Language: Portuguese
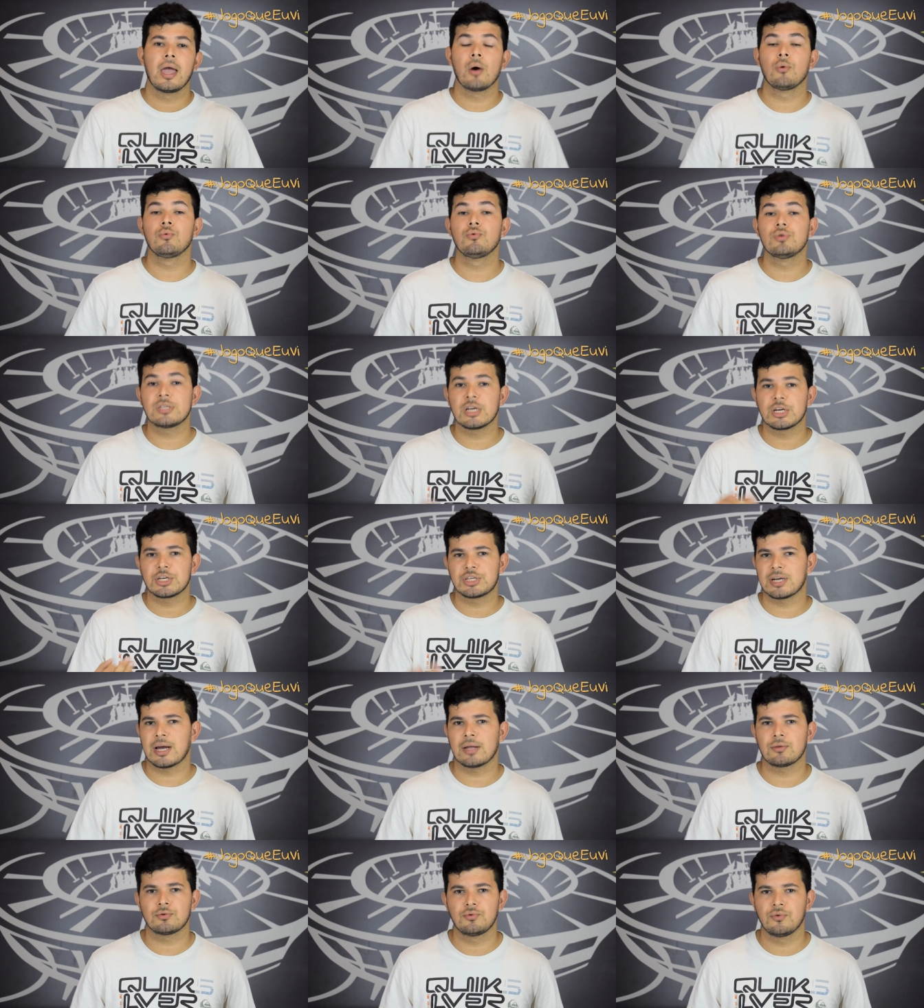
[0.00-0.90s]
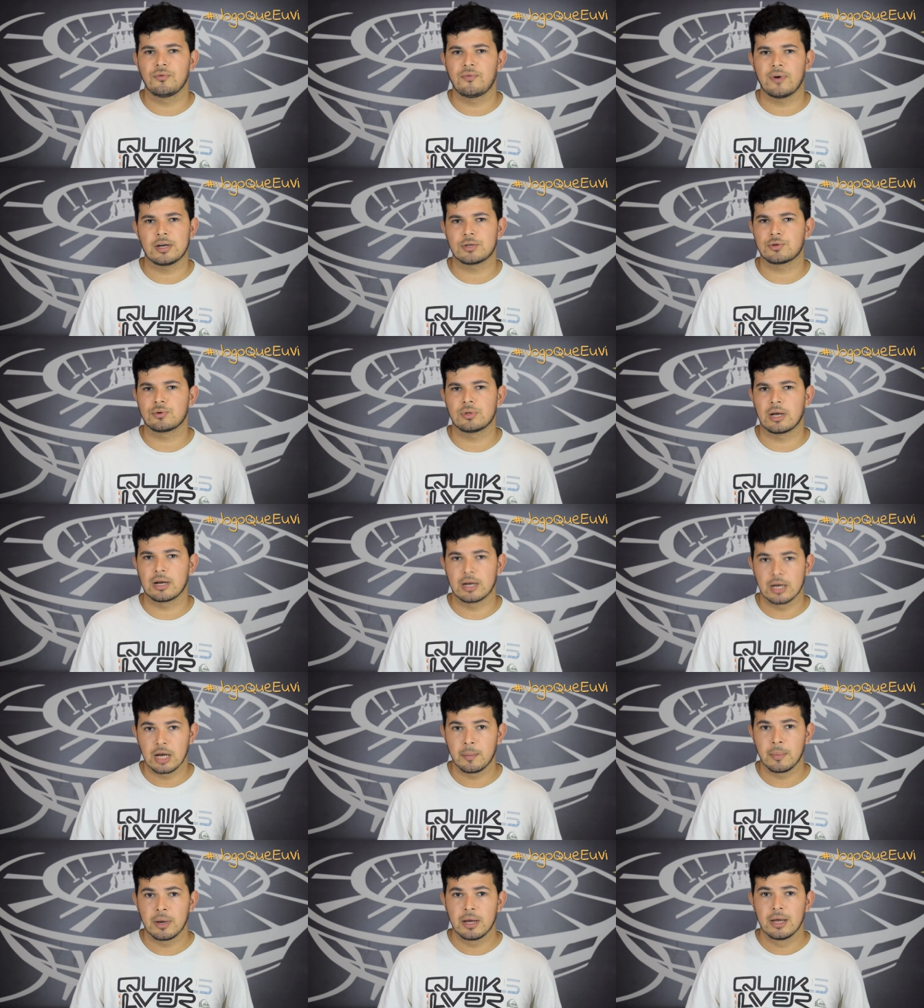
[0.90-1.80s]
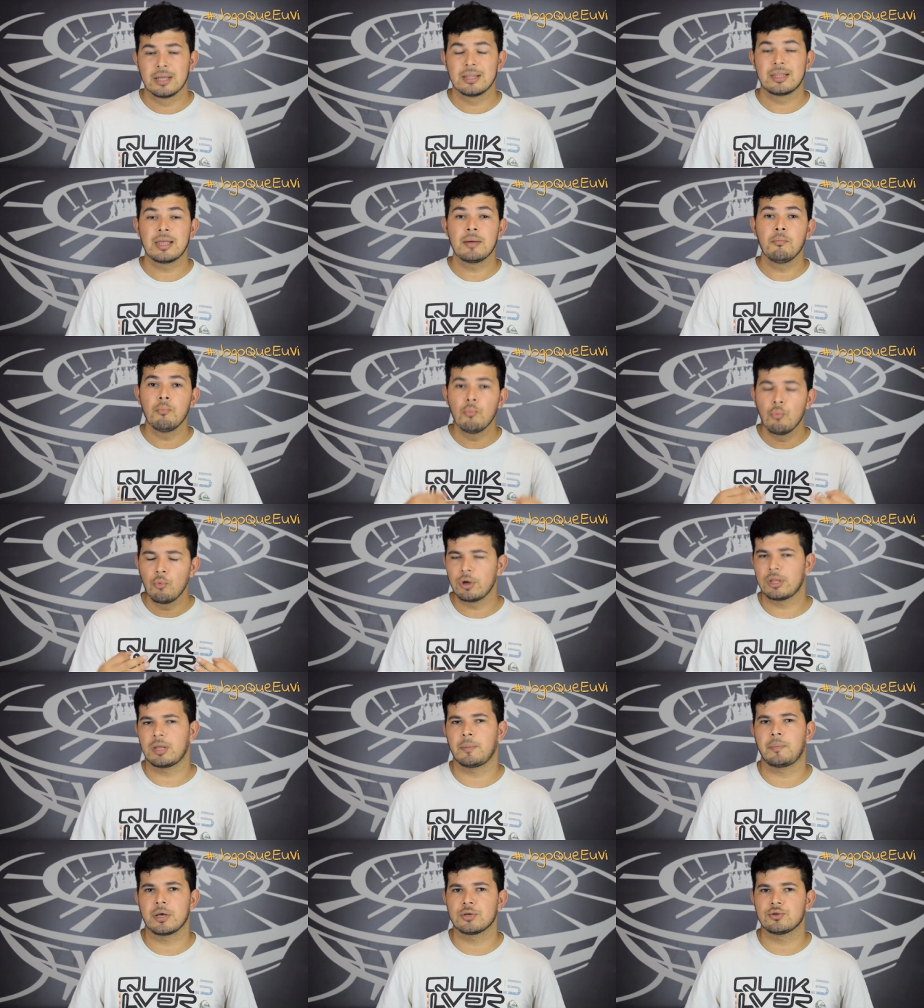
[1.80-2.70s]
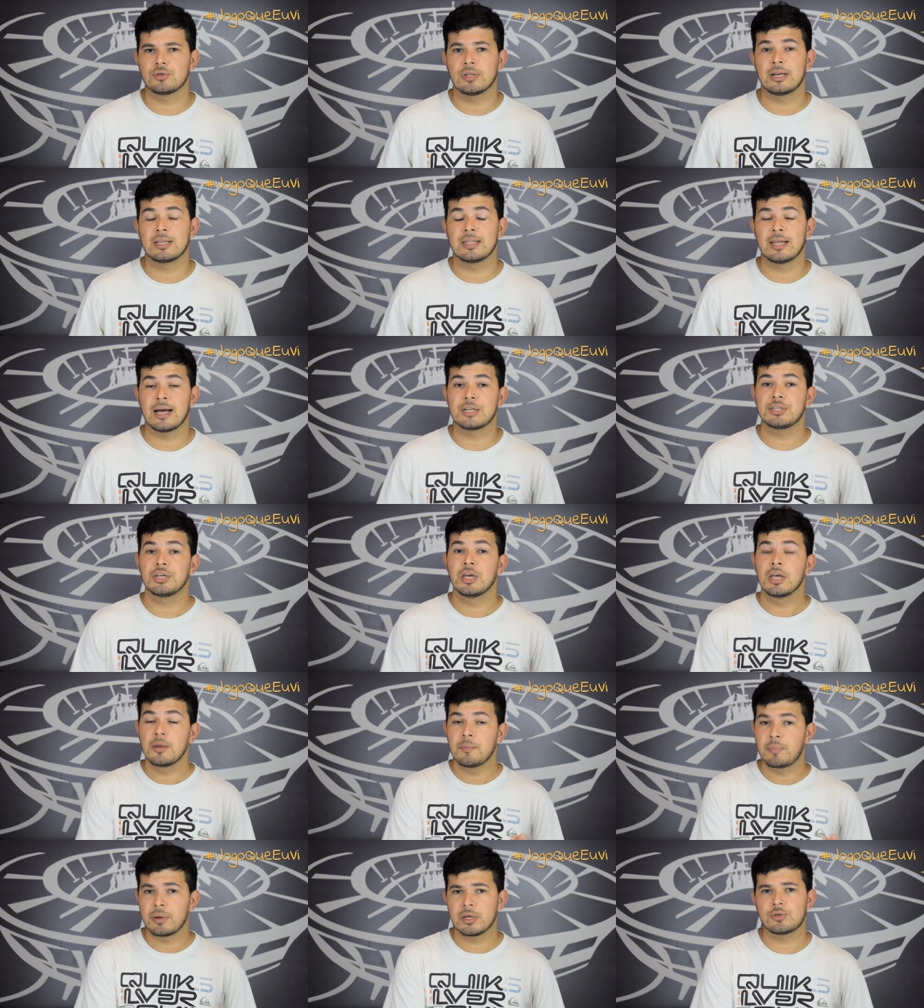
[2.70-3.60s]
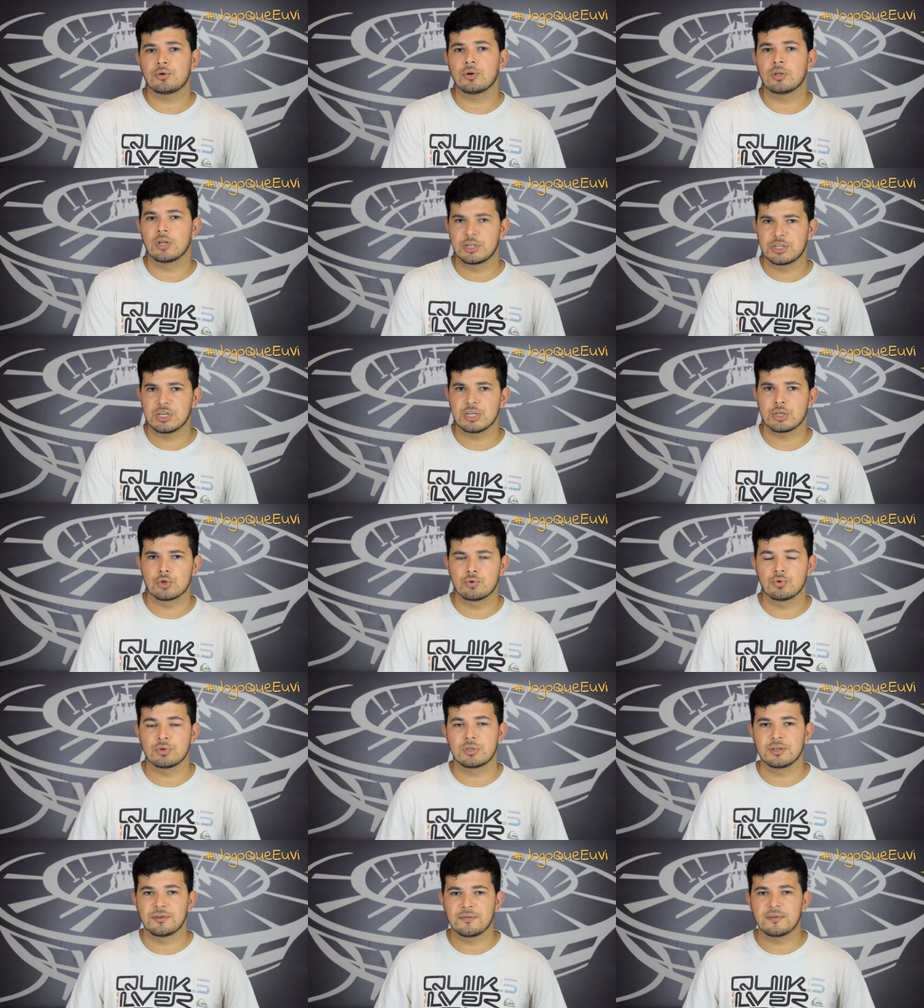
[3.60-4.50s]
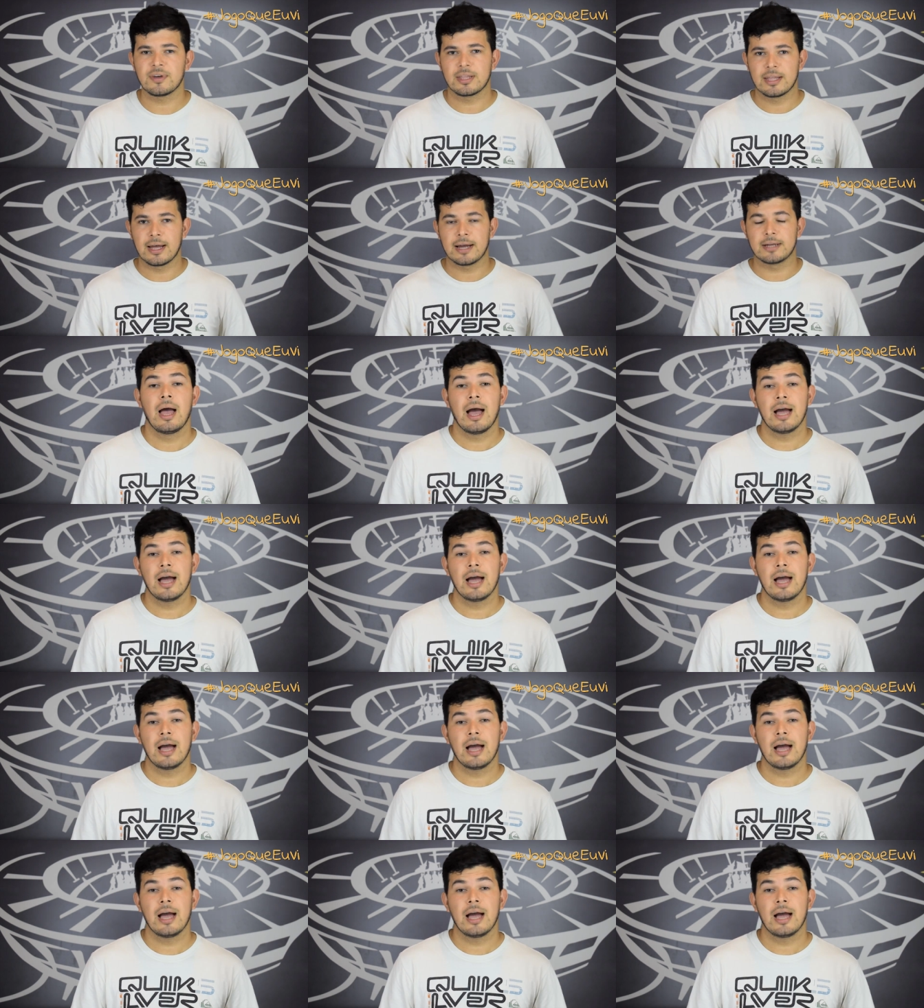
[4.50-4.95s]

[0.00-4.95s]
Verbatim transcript: é um dos achados do Vasco da Gama, tem muita personalidade, impressionante, assusta de verdade.